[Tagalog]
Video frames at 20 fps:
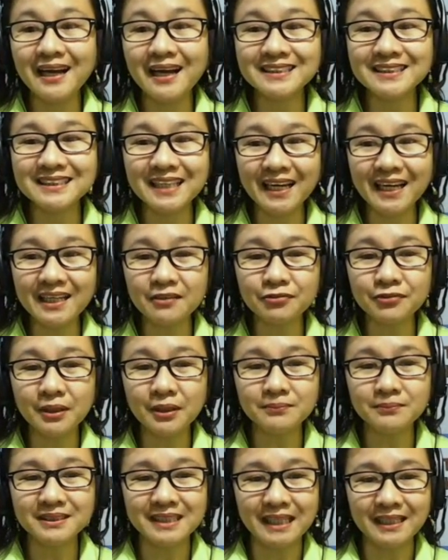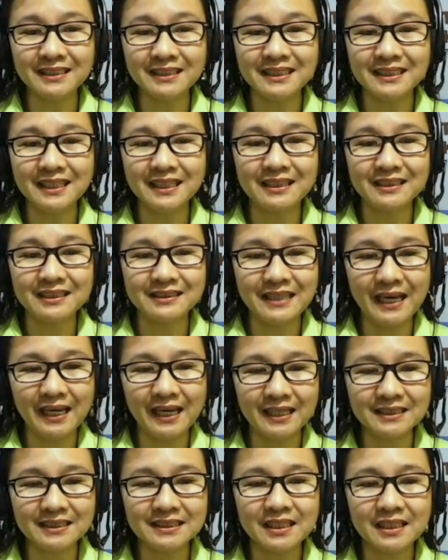Aside from technical
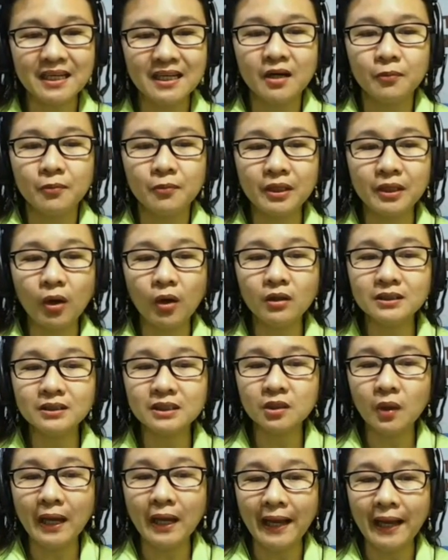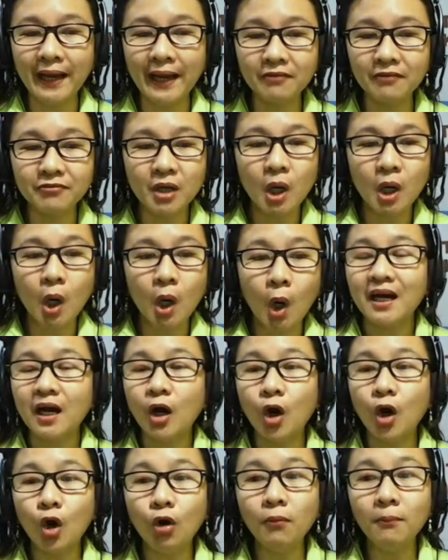desk, we also have
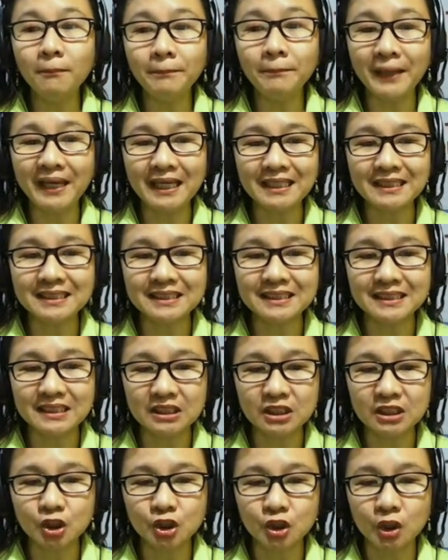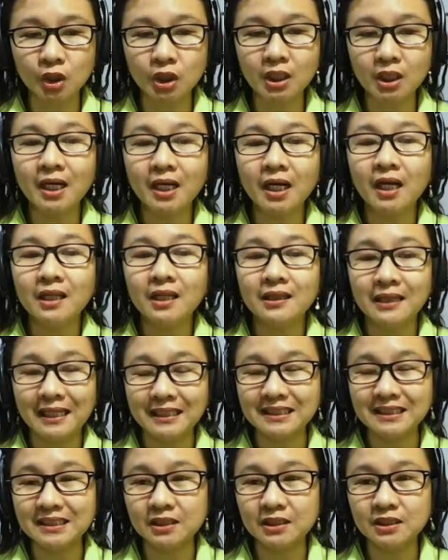home-based teacher
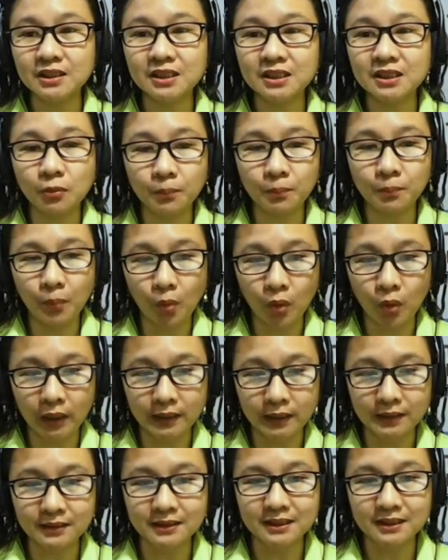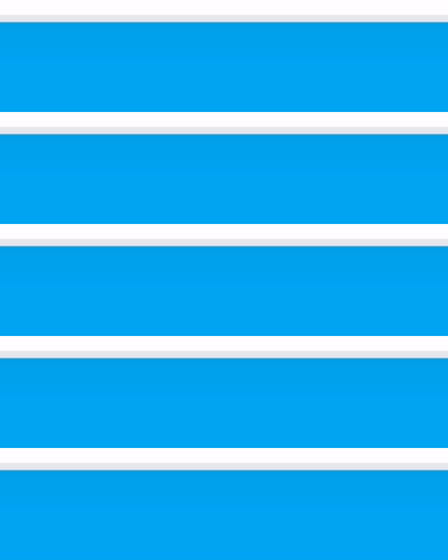lesson support.